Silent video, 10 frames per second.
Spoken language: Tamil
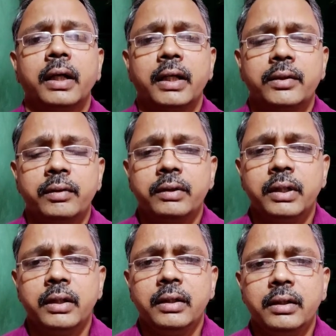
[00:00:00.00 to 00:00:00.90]
தனக்கு
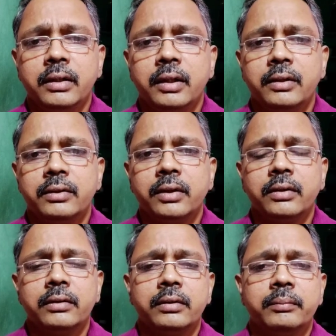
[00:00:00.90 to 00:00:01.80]
வந்த
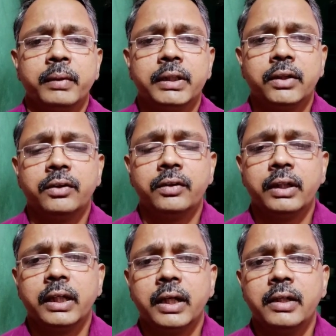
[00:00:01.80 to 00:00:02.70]
ரத்தம் மற்றவங்களை
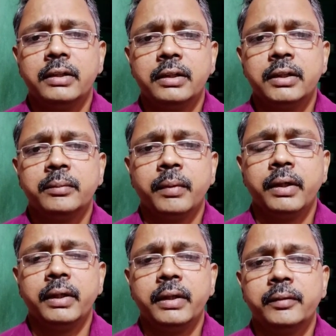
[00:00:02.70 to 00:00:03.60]
வந்து தக்காளி சட்னி
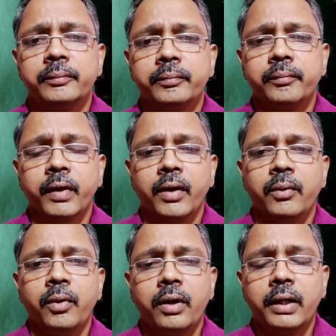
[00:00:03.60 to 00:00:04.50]
மாதிரி
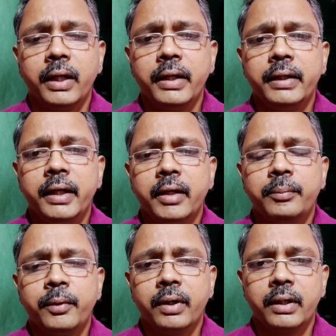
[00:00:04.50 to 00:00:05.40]
ஒரு லேடி ஏற
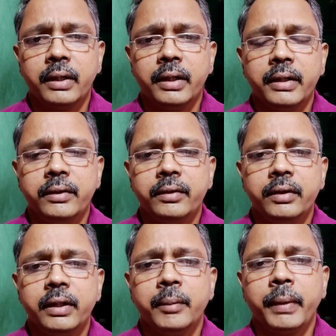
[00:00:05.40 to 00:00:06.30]
போகிற லேடி
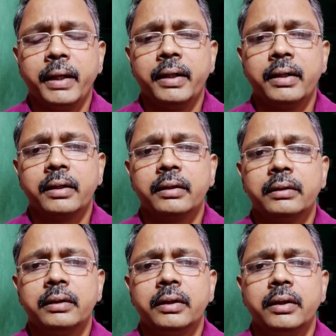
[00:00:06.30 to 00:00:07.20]
வந்து என்னை பார்க்குறாங்க
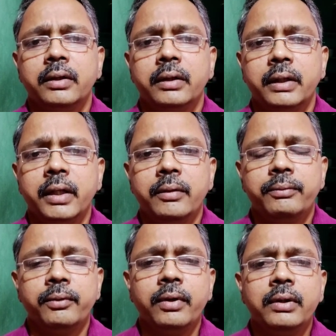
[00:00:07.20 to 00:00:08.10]
என்ன
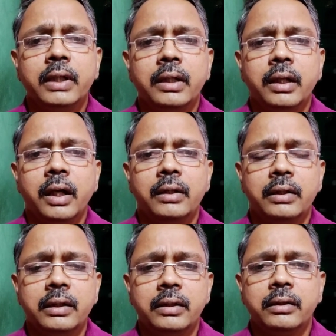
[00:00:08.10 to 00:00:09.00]
ஃபோன் தானே அது
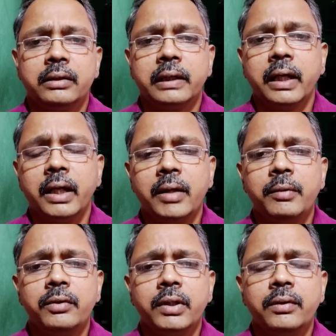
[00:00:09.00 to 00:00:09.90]
என்ன
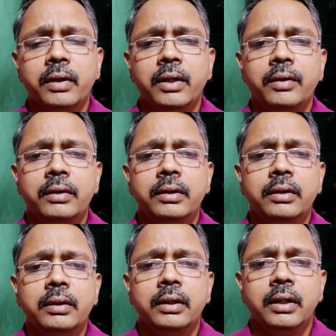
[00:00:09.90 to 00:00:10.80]
ஏறாமல் கூட வந்து